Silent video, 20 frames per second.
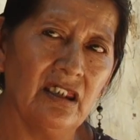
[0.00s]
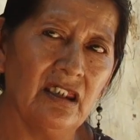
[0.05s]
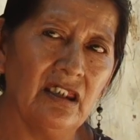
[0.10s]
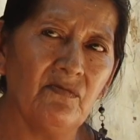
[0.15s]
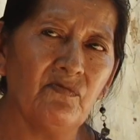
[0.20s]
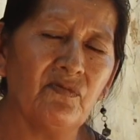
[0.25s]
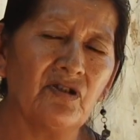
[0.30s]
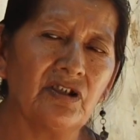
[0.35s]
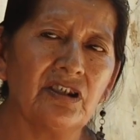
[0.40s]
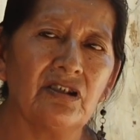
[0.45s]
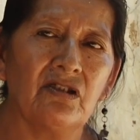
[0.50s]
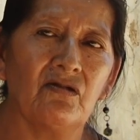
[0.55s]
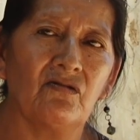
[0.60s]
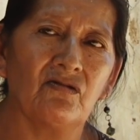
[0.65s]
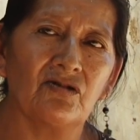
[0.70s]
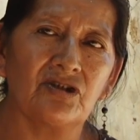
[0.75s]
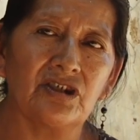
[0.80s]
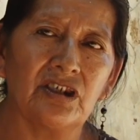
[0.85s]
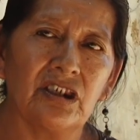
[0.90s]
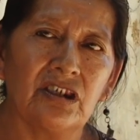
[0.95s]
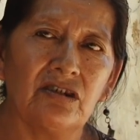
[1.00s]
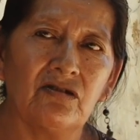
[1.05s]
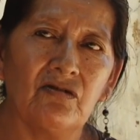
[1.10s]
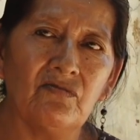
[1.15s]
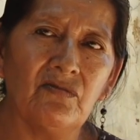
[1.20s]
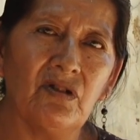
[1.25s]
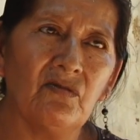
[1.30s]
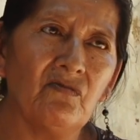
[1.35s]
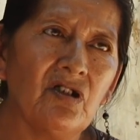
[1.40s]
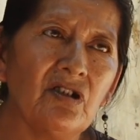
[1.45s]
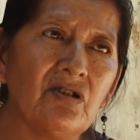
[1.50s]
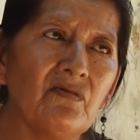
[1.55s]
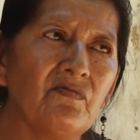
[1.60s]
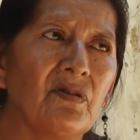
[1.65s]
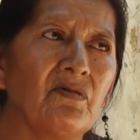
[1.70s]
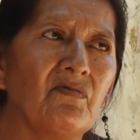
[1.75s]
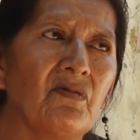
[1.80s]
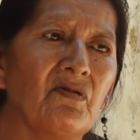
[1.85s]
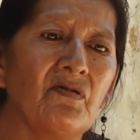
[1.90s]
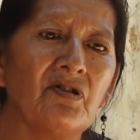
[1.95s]
Y pues digo, si yo me muero,
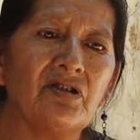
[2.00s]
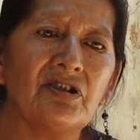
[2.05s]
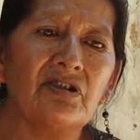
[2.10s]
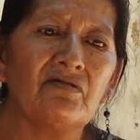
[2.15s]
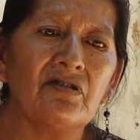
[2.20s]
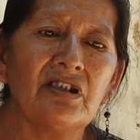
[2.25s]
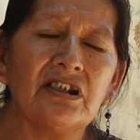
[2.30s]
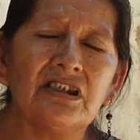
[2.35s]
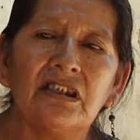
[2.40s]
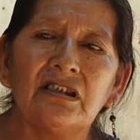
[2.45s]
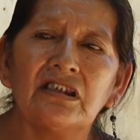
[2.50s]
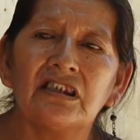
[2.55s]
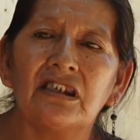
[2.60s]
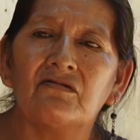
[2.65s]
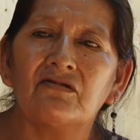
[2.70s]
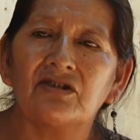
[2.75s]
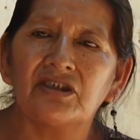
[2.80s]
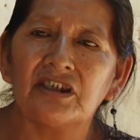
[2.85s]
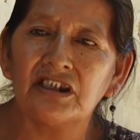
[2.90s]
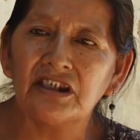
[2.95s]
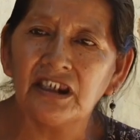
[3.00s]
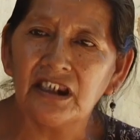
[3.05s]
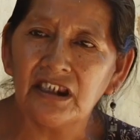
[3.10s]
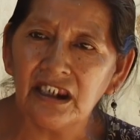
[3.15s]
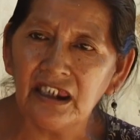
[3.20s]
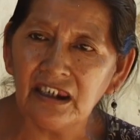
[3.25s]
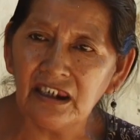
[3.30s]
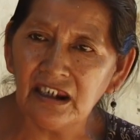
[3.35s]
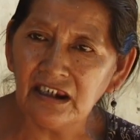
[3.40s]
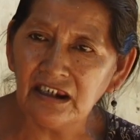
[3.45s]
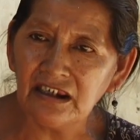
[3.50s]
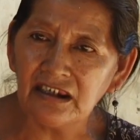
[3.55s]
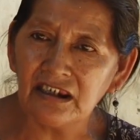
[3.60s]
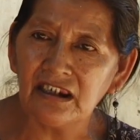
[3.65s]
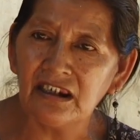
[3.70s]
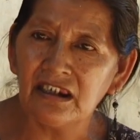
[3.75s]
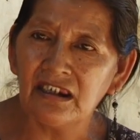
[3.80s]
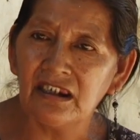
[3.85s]
pues me voy solito y usted se queda, dice.